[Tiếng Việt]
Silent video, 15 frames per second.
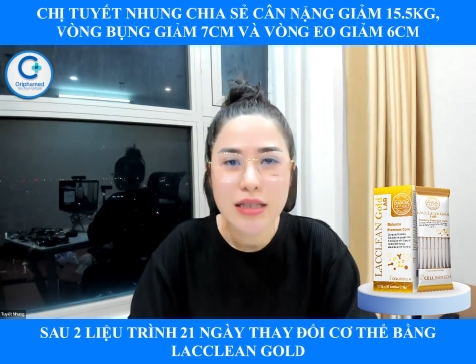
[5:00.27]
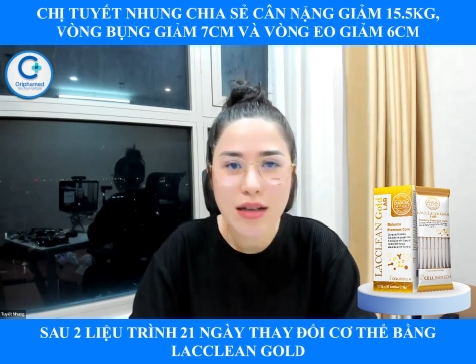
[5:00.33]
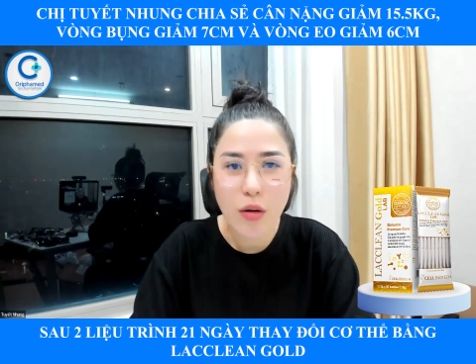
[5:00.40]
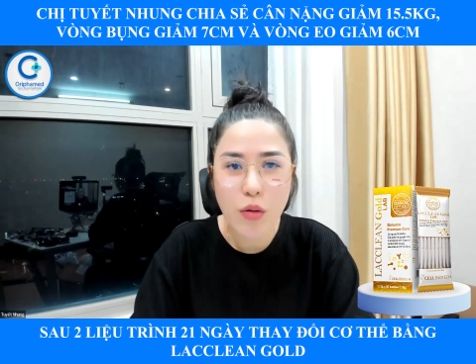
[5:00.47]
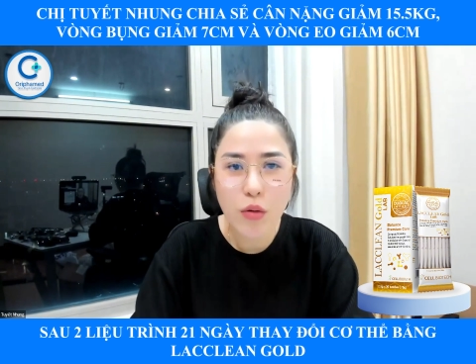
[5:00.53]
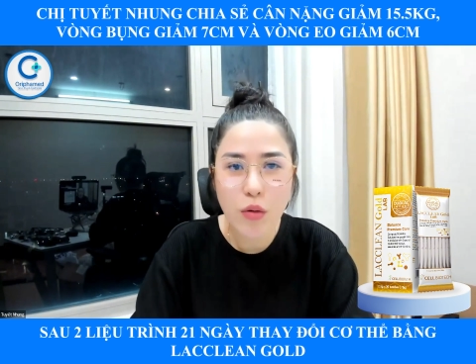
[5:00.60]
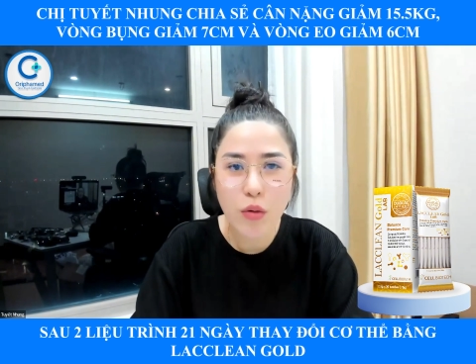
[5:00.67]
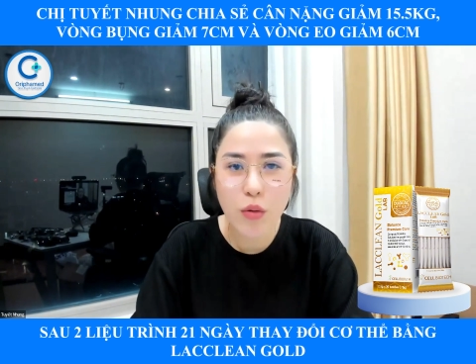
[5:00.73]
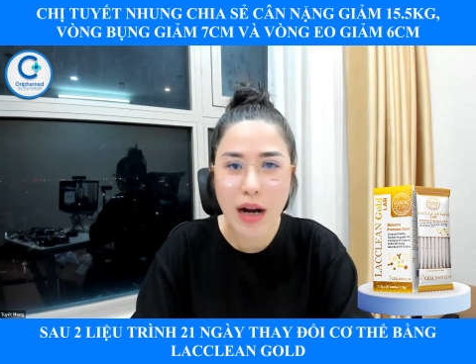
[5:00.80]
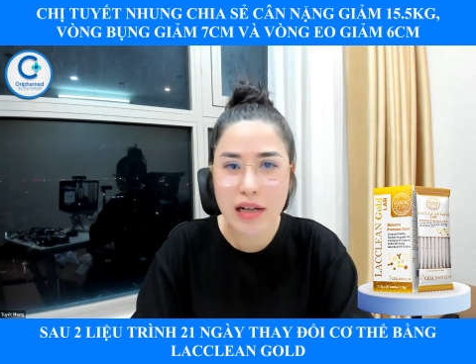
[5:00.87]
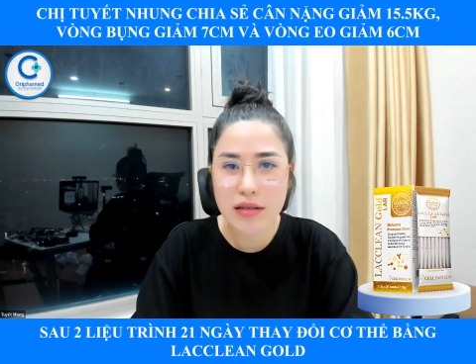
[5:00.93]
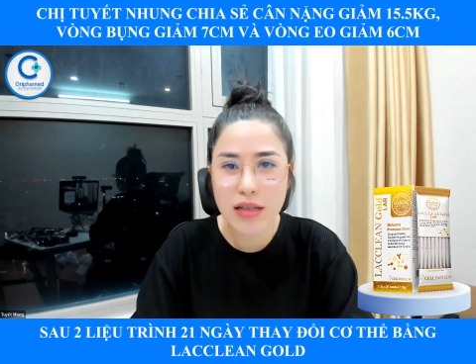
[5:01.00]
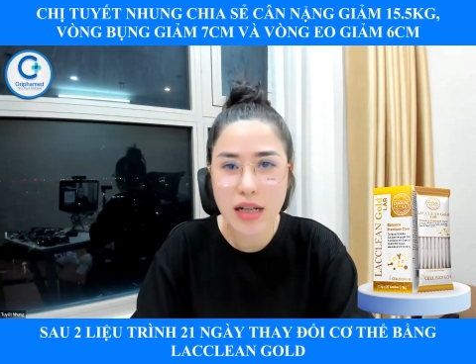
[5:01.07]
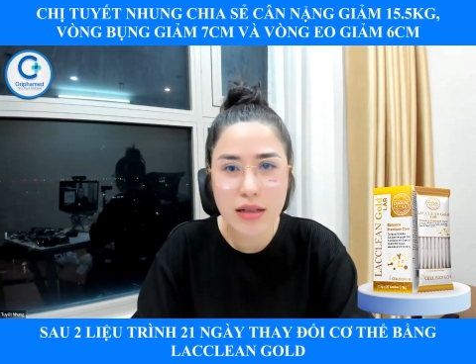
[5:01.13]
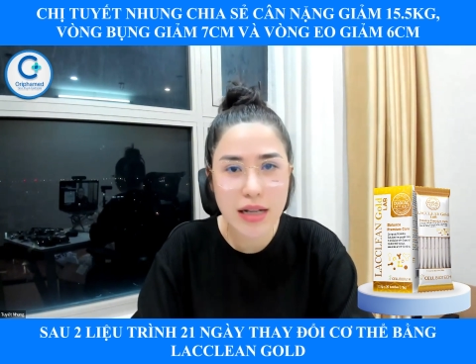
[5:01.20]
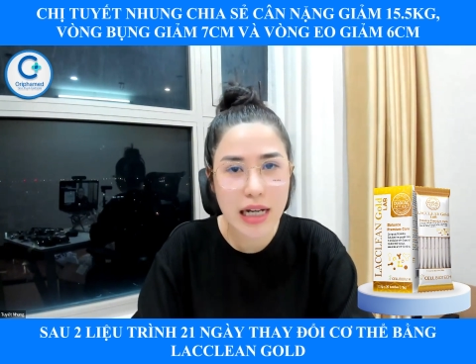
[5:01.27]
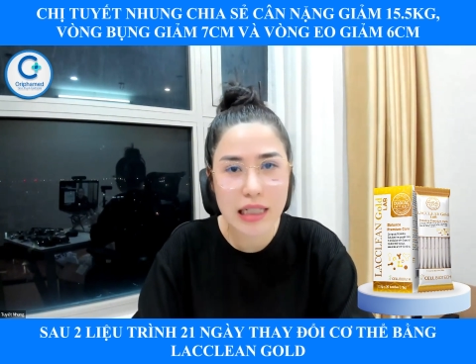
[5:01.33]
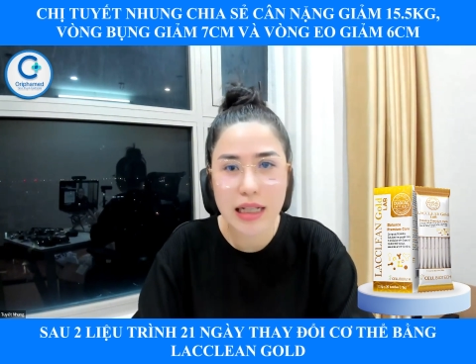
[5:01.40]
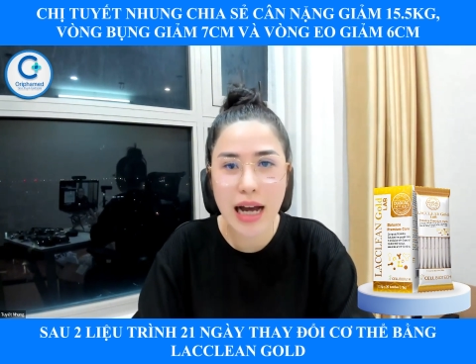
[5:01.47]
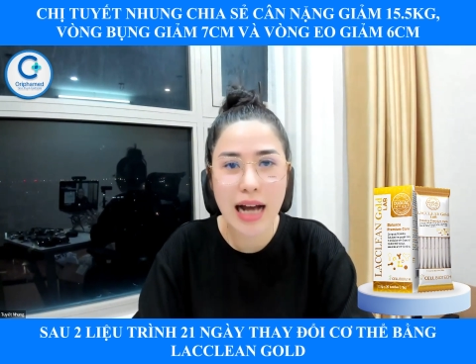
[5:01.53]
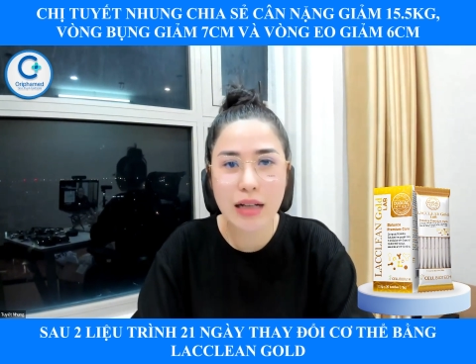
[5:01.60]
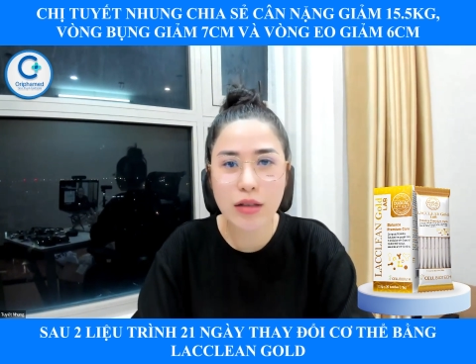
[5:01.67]
rau củ ăn rất nhẹ
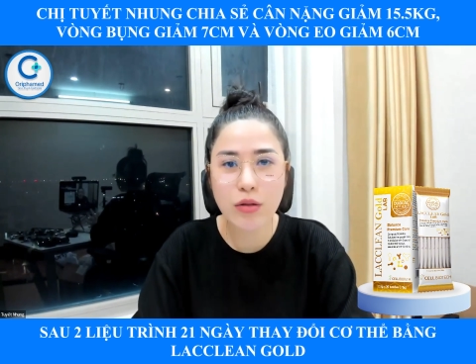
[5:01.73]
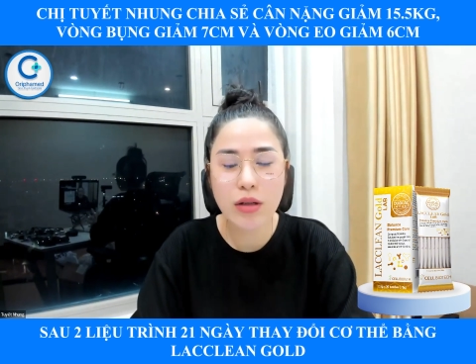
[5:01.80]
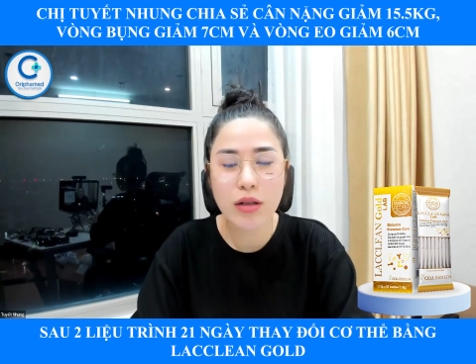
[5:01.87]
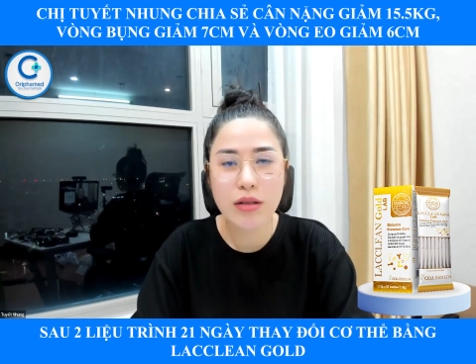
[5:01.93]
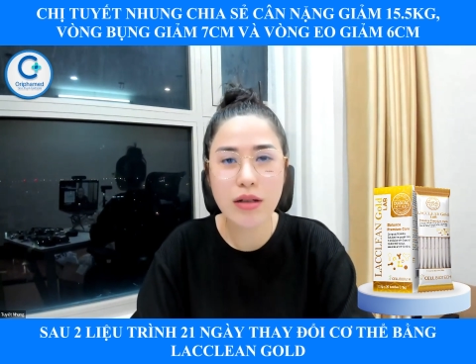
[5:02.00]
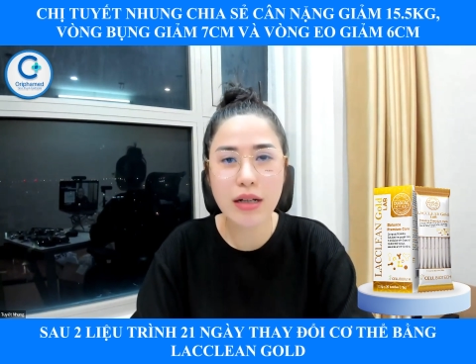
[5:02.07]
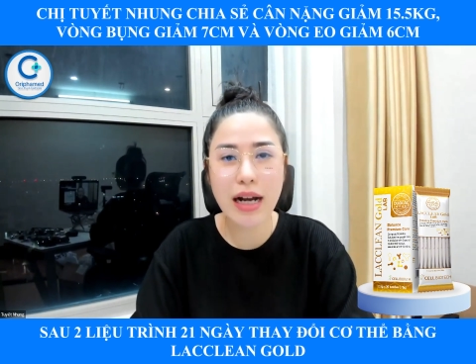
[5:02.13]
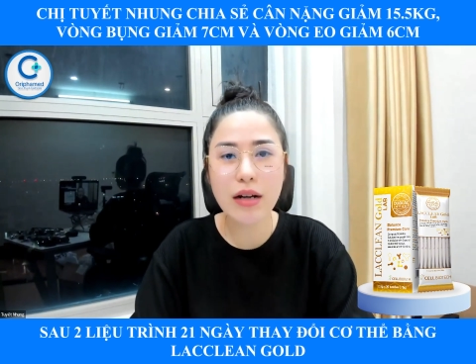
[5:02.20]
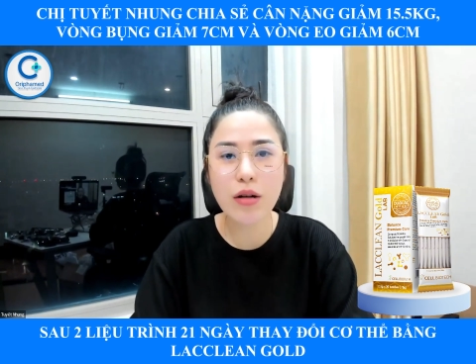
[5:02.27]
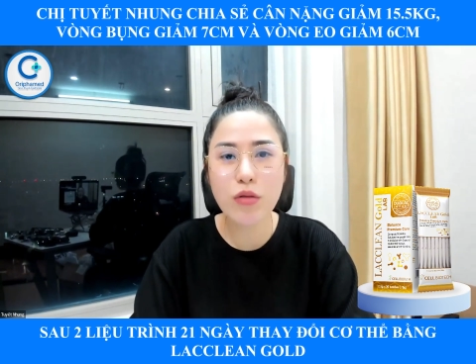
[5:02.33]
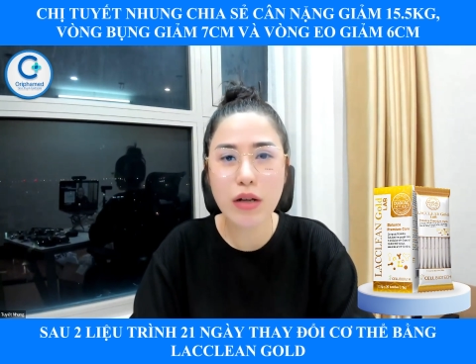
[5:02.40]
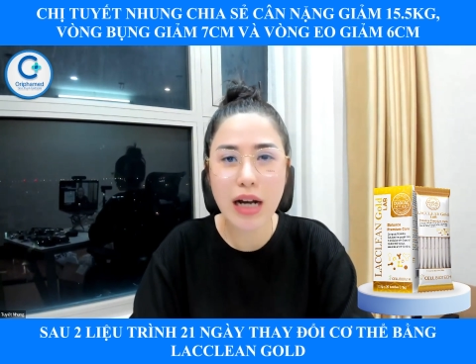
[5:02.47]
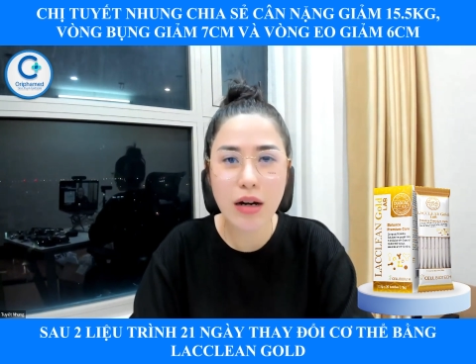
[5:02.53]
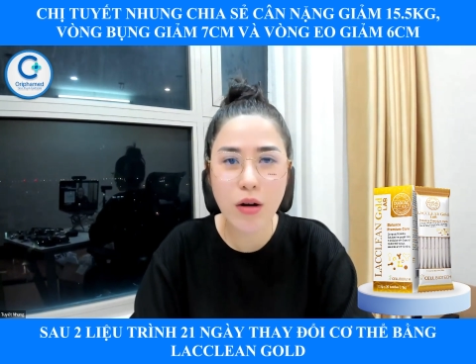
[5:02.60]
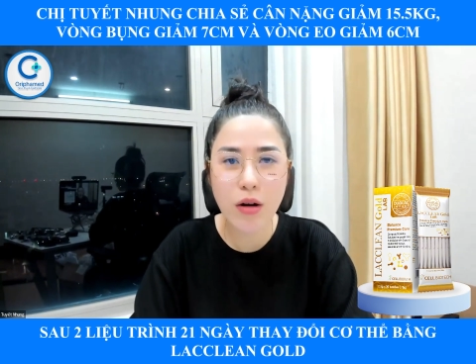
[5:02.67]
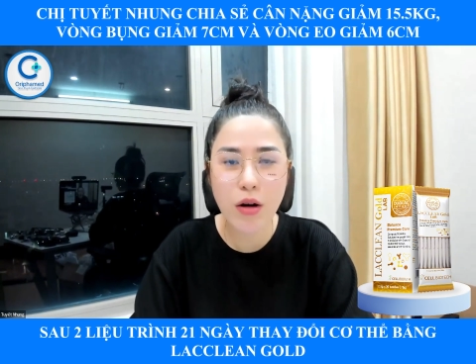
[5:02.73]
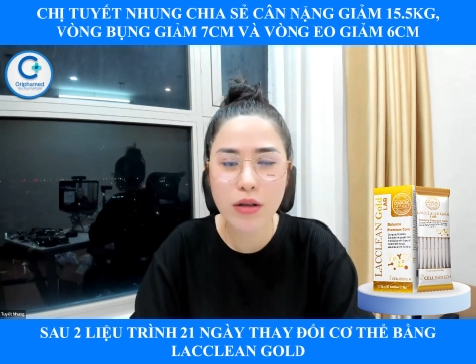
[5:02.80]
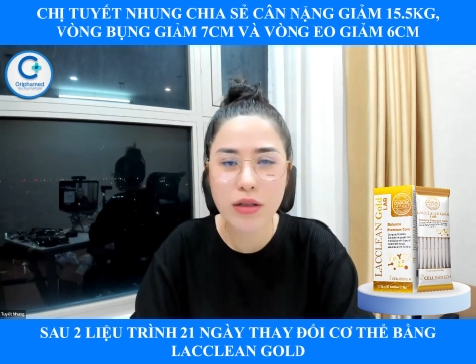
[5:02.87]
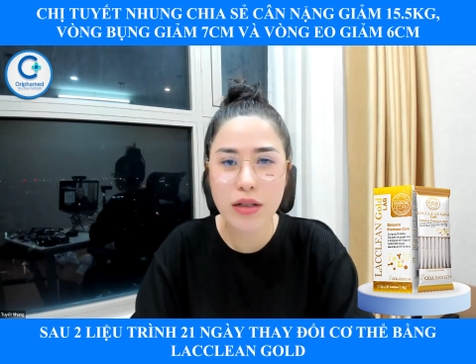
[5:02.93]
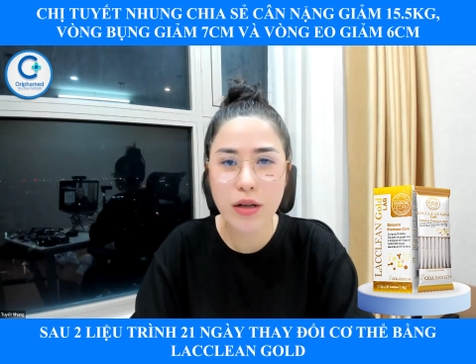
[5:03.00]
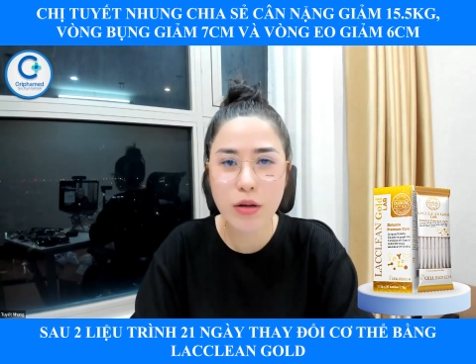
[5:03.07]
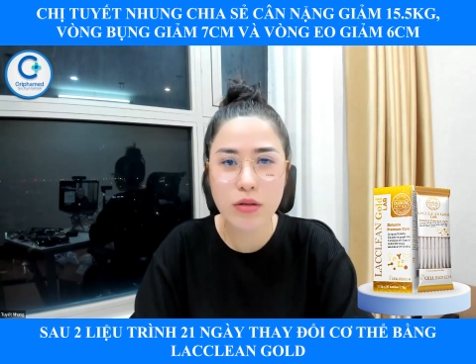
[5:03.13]
nhàng thôi. Những cái không có calo
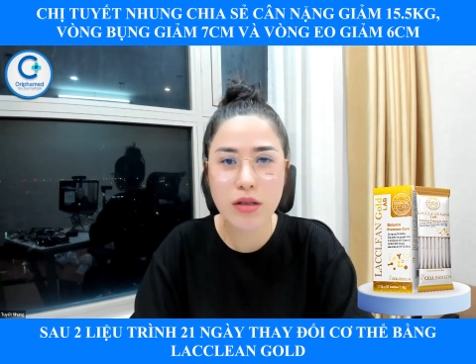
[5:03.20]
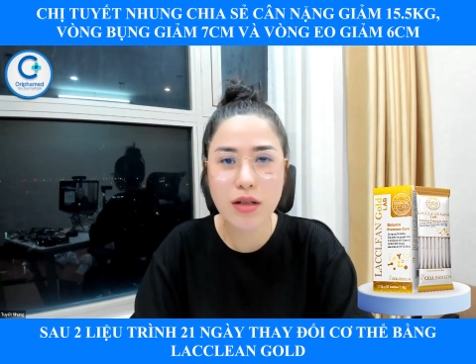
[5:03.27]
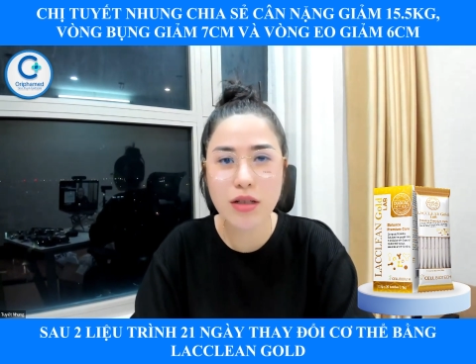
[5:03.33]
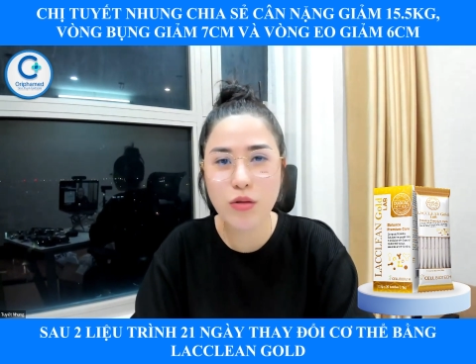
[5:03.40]
như kiểu dưa